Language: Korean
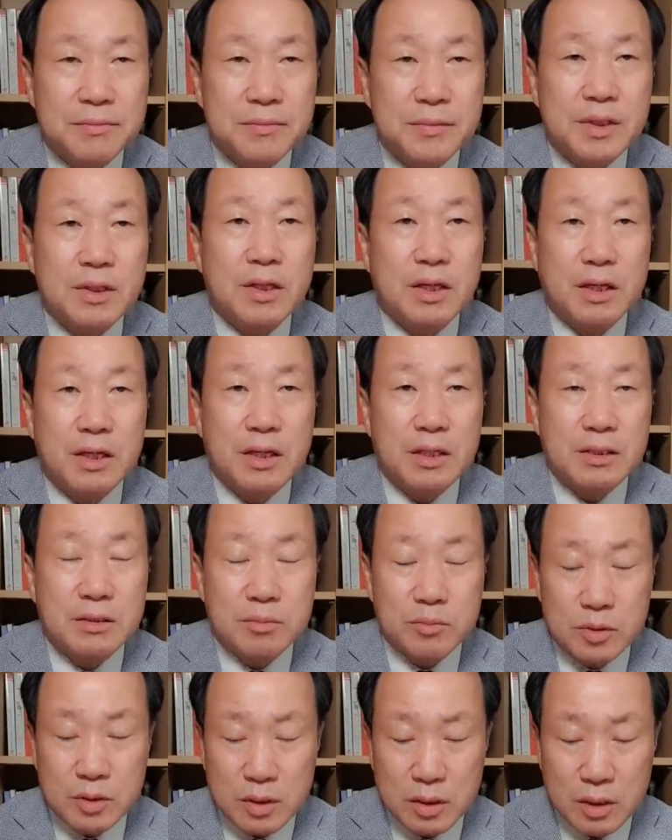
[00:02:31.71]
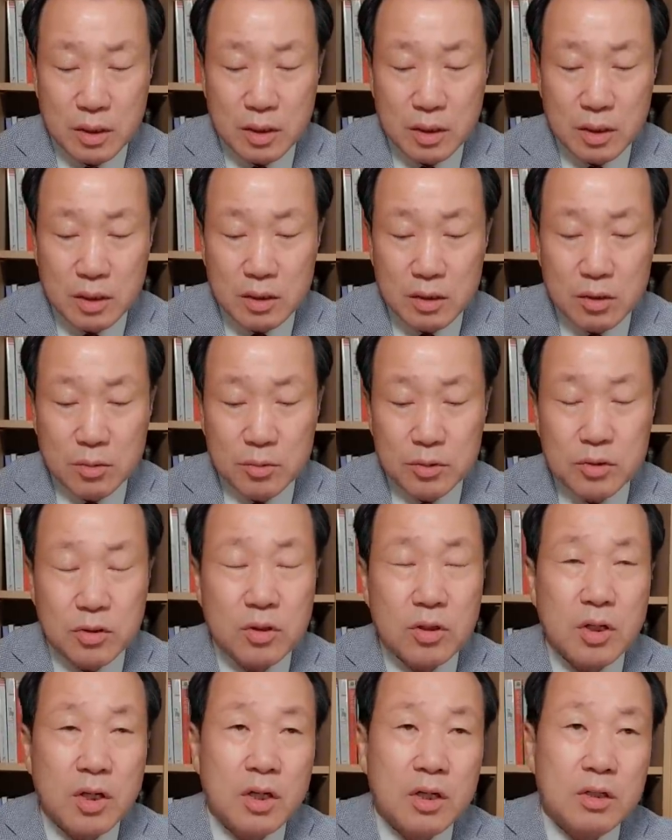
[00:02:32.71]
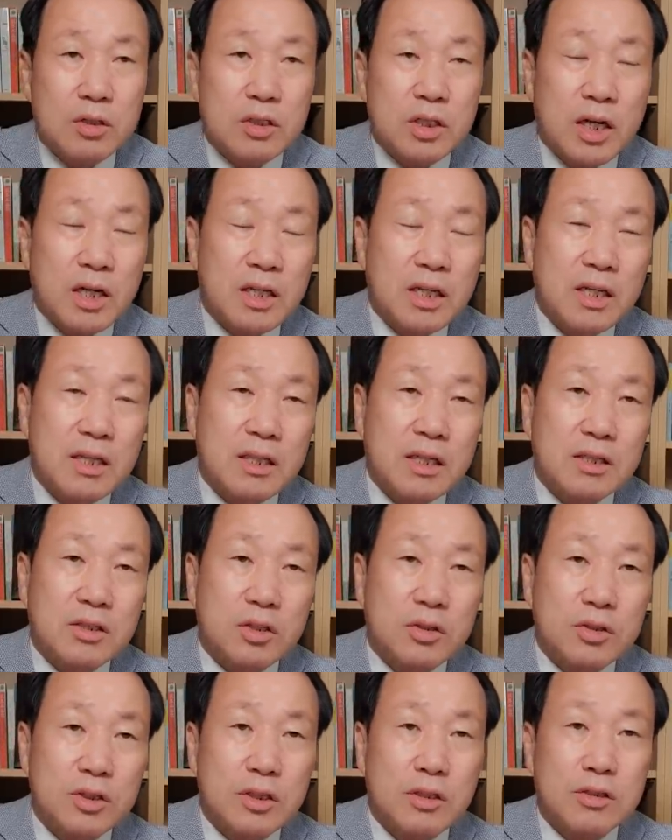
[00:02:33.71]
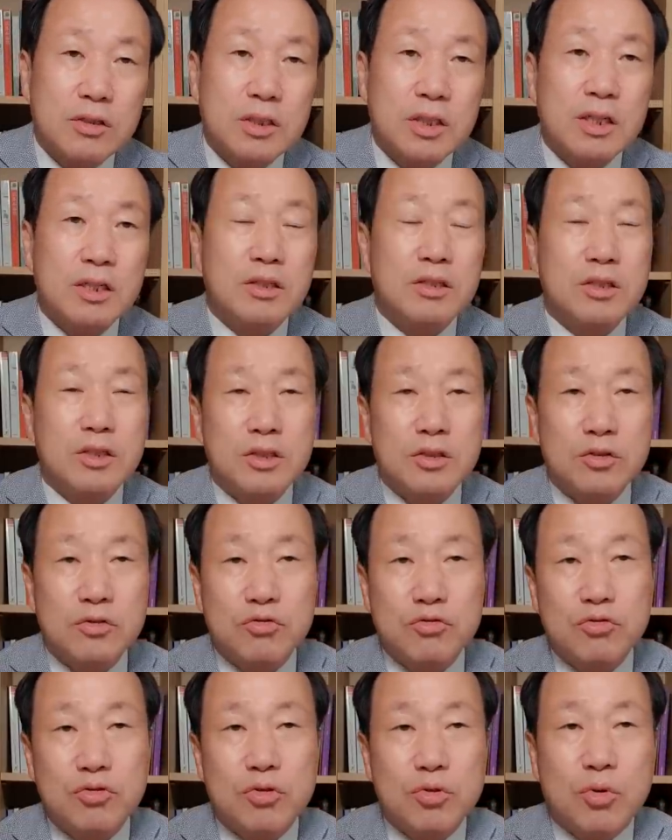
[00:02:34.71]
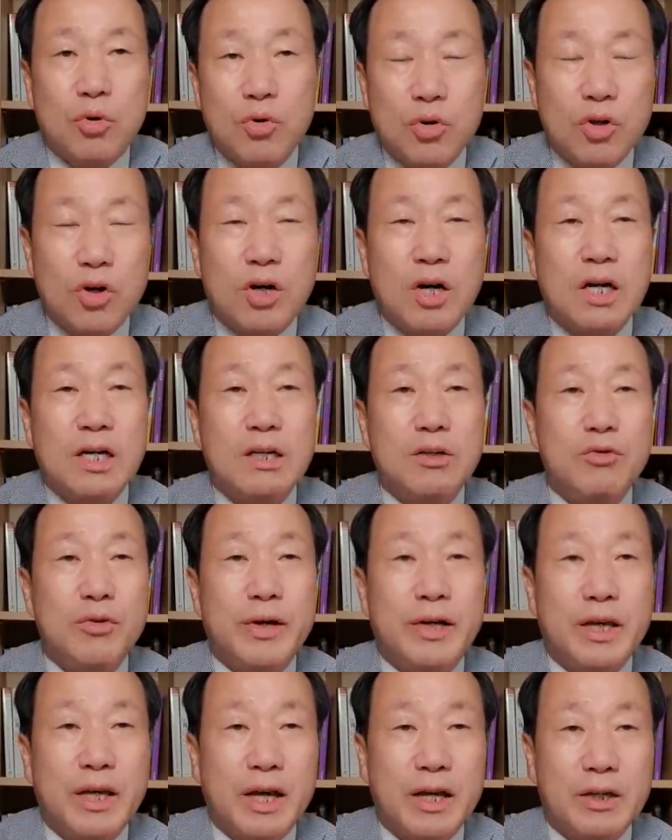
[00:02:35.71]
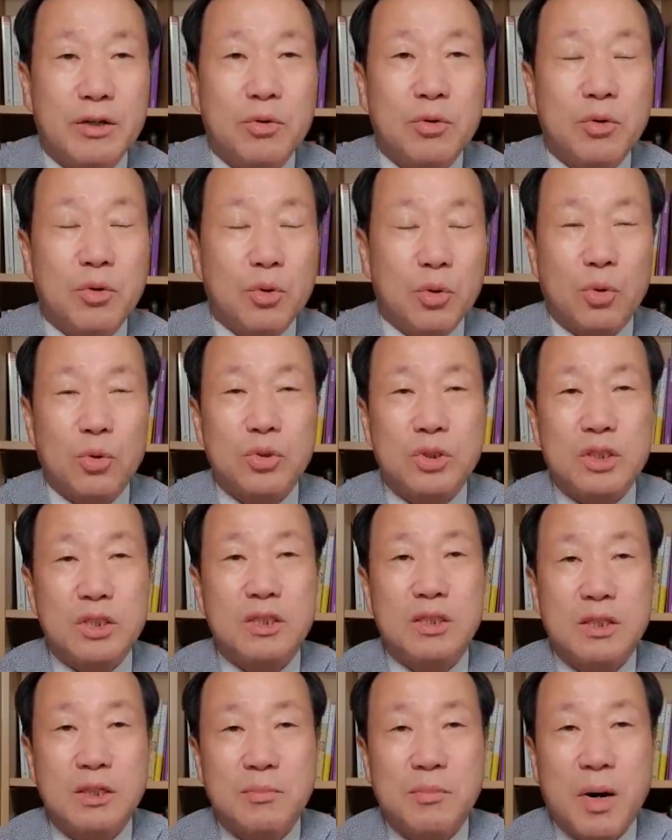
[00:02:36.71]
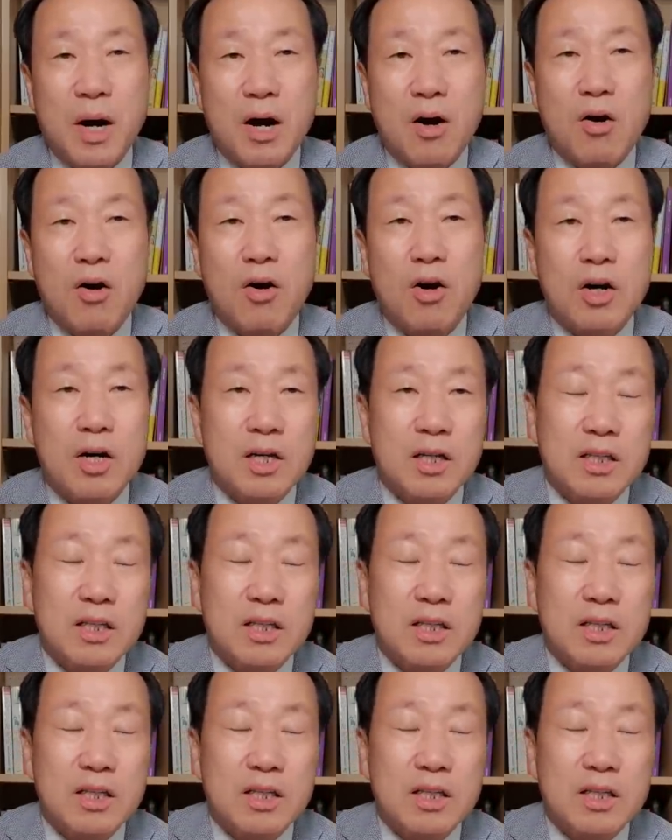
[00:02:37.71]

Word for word: 이렇게 얘기를 했습니다. 그러면서 자기네들의 전쟁 억제력은 누구를 공격하기 위한 게 아니고 오로지 방어.